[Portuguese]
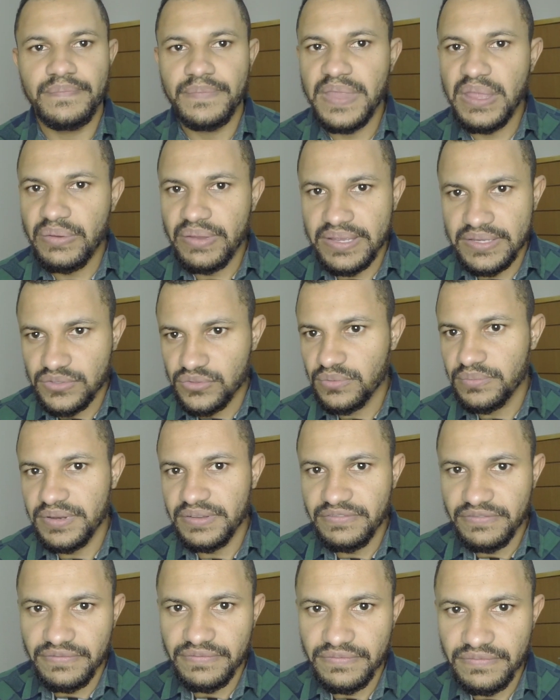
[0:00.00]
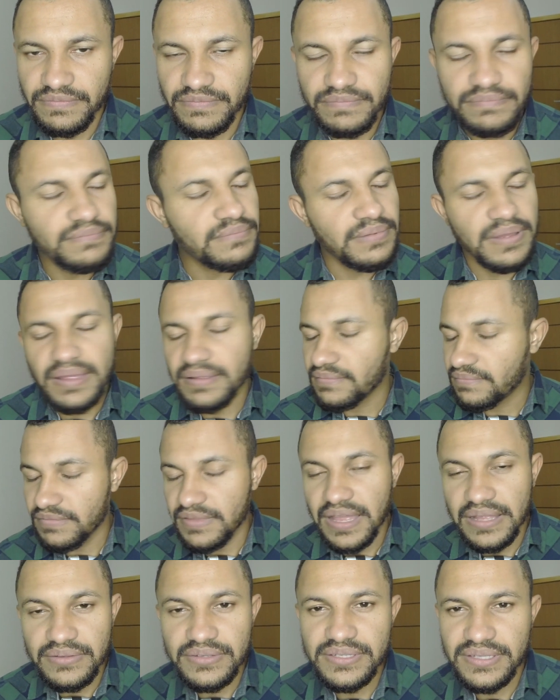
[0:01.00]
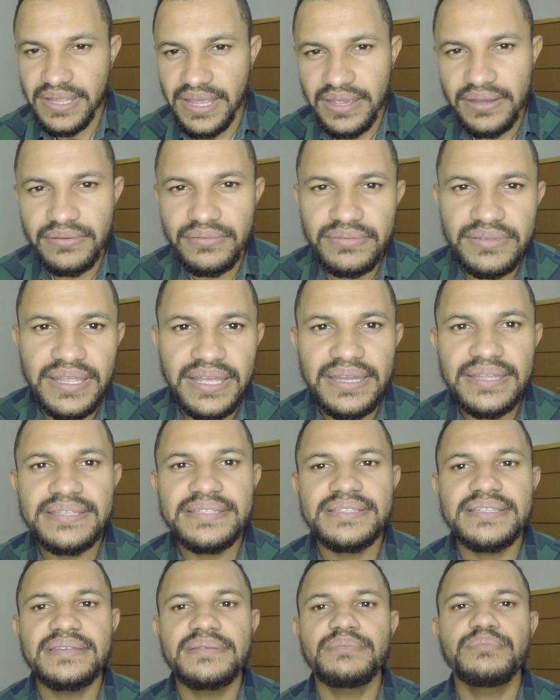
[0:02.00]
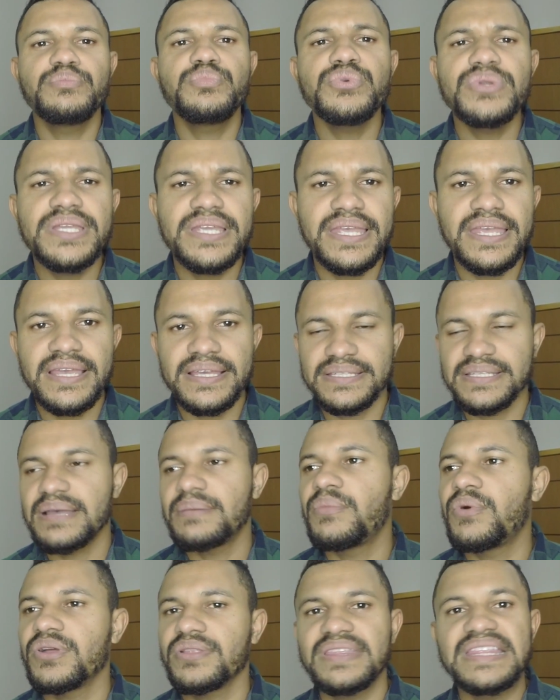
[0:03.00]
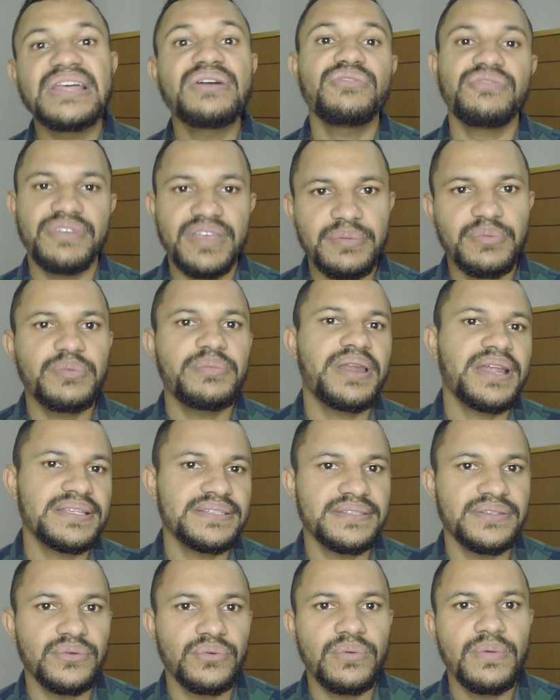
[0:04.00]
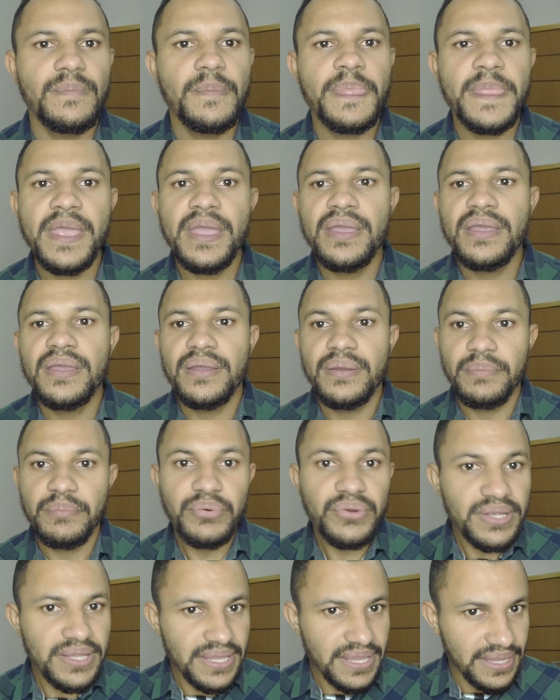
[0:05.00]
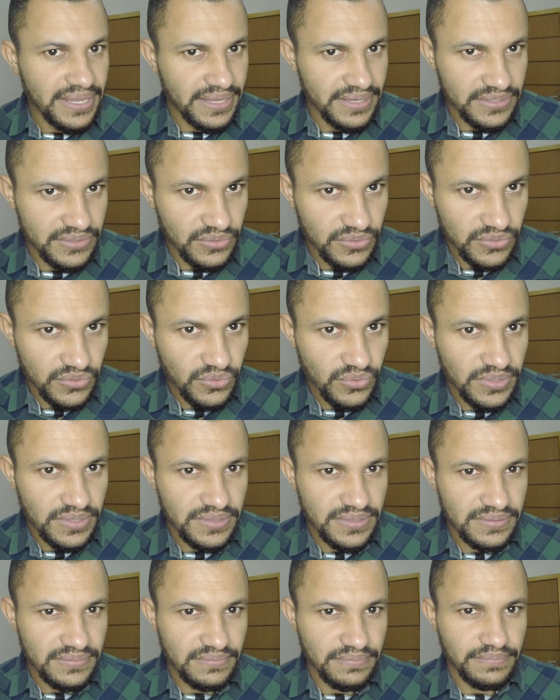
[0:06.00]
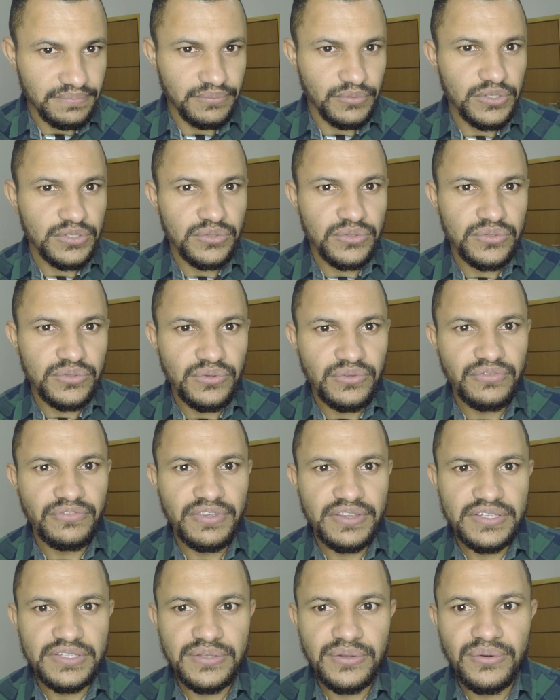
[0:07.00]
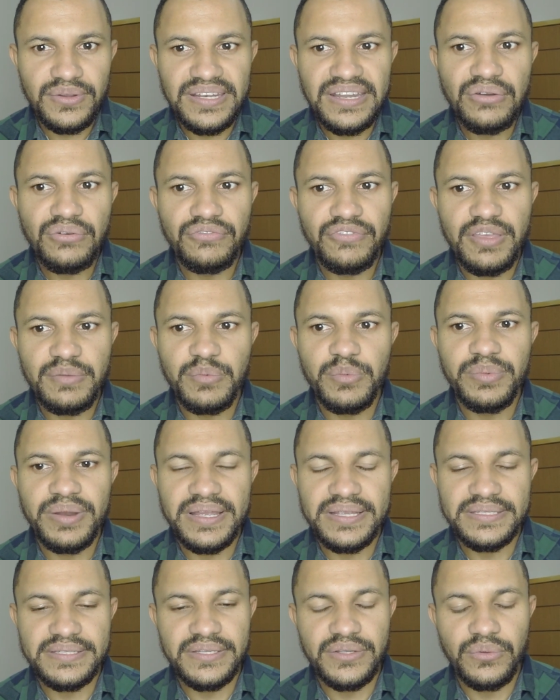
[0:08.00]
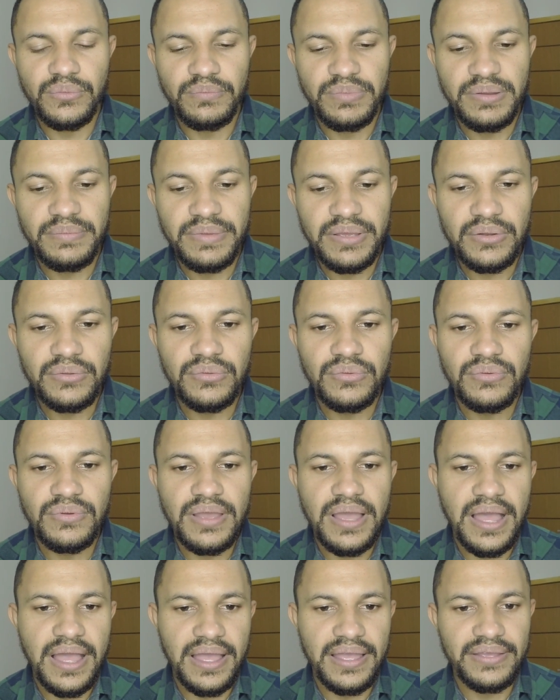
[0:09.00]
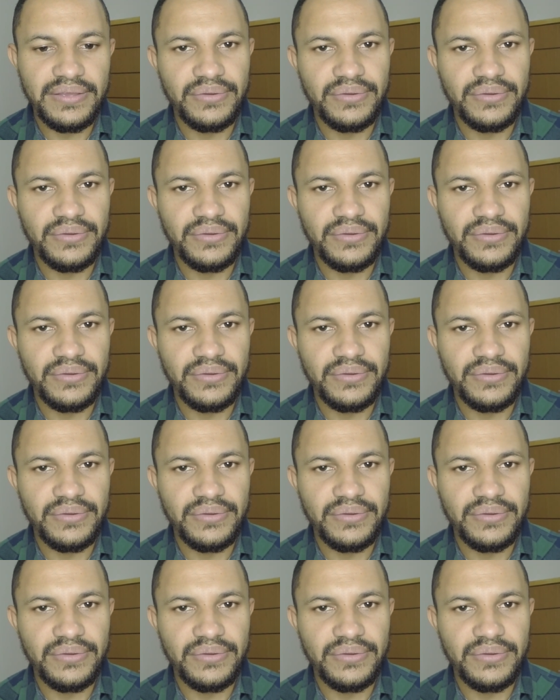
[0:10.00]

Não é sobre dados técnicos dela, e sim por que, que essa moto não veio para o Brasil. Por que, que a Suzuki, a Suzuki Vestron não veio para o Brasil? Em primeiro lugar,